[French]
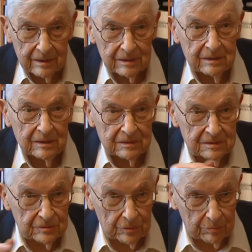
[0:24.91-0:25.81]
qui
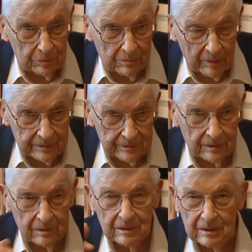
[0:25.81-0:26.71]
n'existe plus
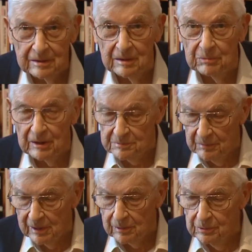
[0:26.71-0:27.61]
maintenant, qui était place
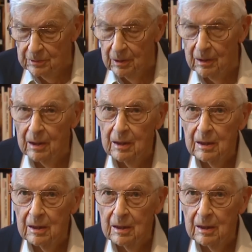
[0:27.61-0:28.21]
Bellecour,